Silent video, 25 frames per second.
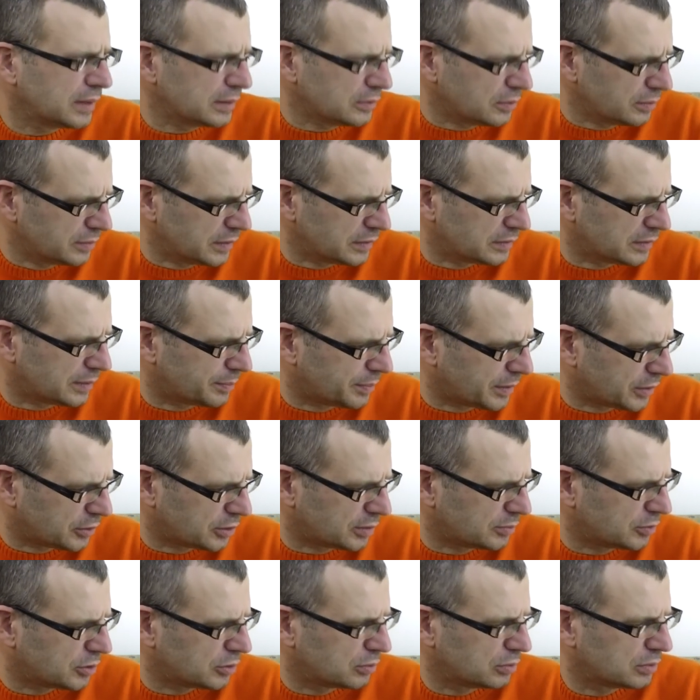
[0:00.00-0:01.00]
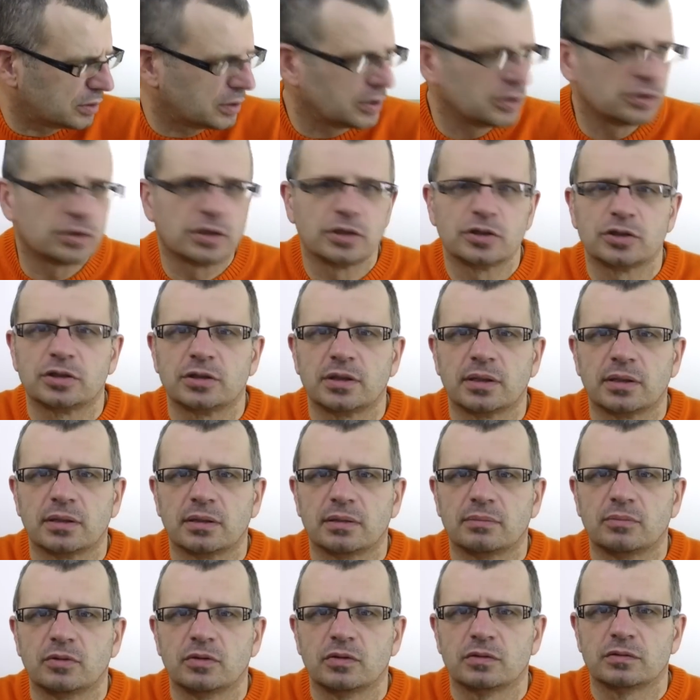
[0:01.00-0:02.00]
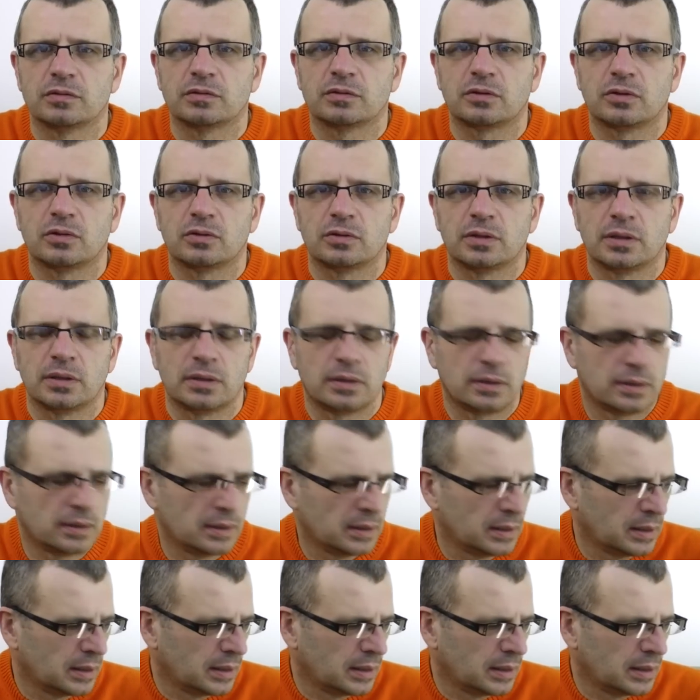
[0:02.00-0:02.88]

Natomiast zapraszam Cię tutaj też na moją stronę